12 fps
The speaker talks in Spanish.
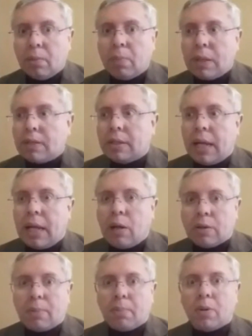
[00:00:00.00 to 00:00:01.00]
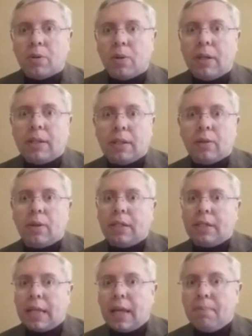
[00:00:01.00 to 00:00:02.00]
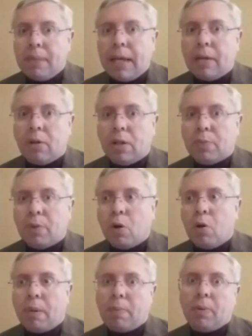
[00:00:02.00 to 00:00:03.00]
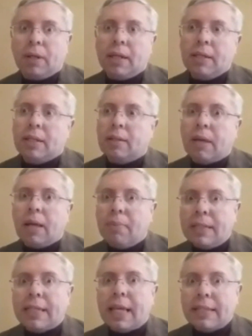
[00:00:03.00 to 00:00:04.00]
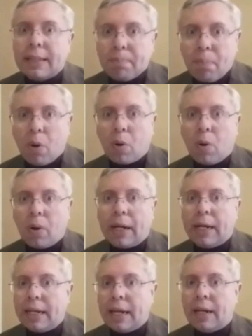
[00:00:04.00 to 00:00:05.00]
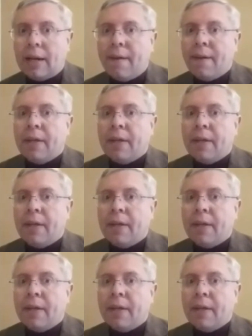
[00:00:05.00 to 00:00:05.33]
pues a los apóstoles eso les da miedo, les preocupa, porque dicen, ves que hace poco querían,